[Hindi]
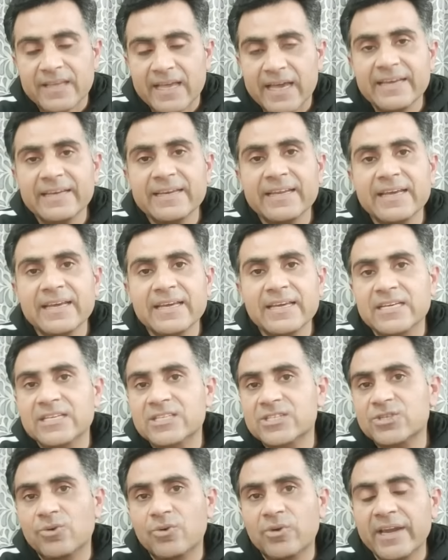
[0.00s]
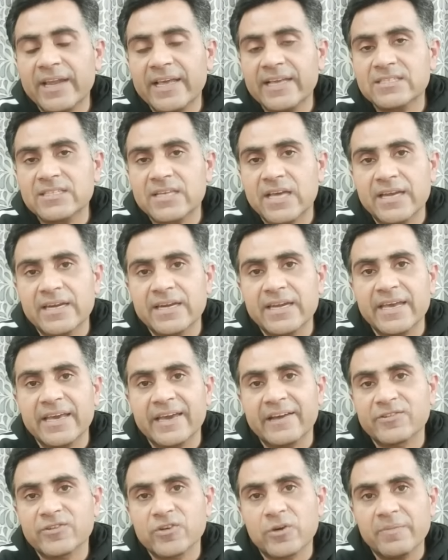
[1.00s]
एन ए एक सौ उन्नीस एन ए
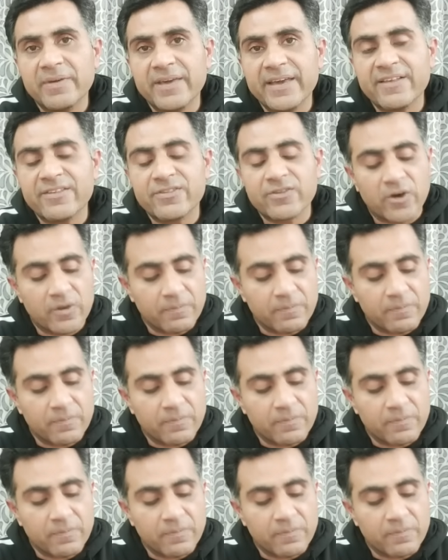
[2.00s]
एक सौ बीस